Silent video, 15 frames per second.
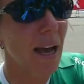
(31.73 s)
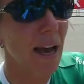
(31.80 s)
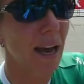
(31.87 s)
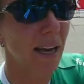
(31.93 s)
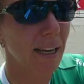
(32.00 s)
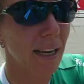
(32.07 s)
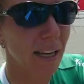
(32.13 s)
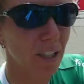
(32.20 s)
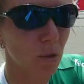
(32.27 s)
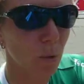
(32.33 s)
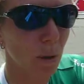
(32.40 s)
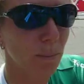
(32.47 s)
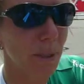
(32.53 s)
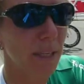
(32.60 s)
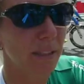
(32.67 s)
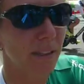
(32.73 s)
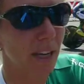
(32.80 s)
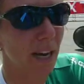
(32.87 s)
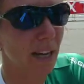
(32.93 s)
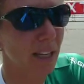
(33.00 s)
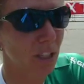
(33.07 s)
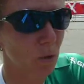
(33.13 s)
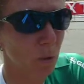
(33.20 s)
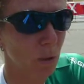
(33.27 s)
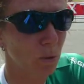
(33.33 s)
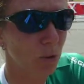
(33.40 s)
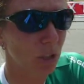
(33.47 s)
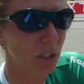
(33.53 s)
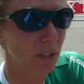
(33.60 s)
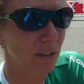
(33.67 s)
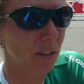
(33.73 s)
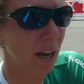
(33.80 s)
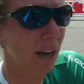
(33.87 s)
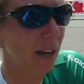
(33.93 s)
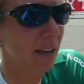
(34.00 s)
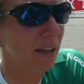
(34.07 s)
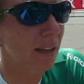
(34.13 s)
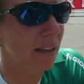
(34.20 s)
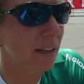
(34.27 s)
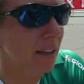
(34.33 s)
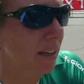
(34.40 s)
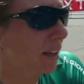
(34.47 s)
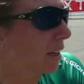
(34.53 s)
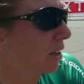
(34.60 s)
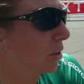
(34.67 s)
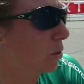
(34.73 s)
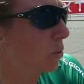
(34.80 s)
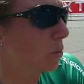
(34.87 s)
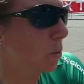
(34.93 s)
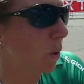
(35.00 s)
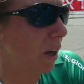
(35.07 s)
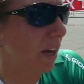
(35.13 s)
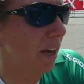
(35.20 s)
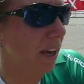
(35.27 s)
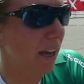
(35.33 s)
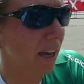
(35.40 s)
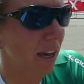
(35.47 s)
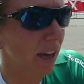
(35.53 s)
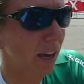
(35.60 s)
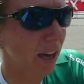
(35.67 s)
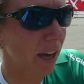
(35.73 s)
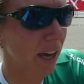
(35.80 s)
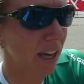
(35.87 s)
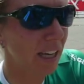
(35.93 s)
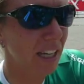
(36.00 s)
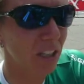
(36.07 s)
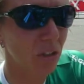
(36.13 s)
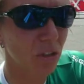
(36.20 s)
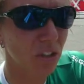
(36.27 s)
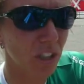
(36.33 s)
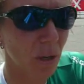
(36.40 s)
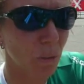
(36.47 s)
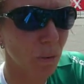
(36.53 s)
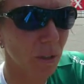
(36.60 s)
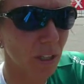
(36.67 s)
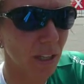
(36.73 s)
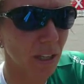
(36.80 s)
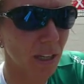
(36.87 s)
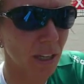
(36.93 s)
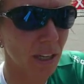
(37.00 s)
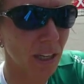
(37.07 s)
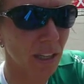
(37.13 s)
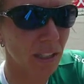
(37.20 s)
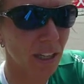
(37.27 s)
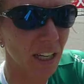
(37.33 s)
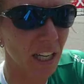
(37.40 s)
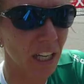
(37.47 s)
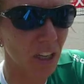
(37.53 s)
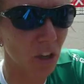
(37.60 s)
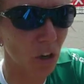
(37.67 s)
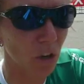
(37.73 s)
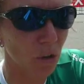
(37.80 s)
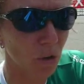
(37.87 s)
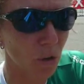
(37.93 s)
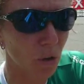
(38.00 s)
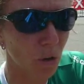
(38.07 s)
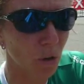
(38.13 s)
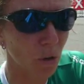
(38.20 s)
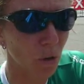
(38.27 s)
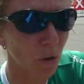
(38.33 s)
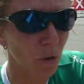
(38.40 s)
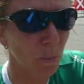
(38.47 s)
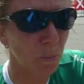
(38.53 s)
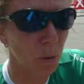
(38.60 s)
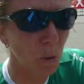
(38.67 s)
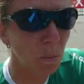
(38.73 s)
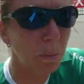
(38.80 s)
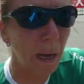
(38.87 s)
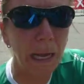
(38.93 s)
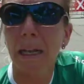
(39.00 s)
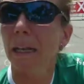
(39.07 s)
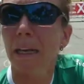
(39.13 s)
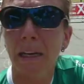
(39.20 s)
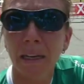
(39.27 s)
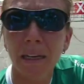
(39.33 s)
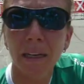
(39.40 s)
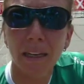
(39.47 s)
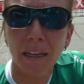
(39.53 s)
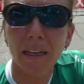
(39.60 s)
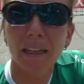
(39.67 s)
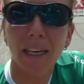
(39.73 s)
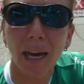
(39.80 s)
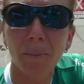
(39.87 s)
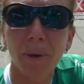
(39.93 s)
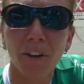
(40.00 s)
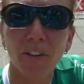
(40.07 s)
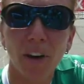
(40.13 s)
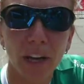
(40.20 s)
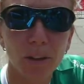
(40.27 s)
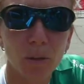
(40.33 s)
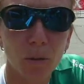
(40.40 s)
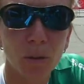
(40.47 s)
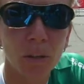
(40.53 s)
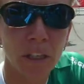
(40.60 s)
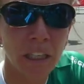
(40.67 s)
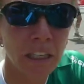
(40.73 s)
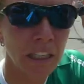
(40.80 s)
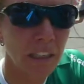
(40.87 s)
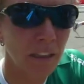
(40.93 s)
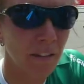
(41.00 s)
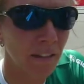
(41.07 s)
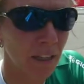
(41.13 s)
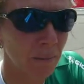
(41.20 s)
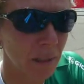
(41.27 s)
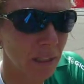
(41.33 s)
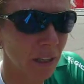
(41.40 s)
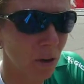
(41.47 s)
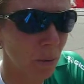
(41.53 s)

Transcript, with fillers: anche la sua abilità, la sua lucidità. Dunque credo sia una delle crono più belle che abbia fatto. Veramente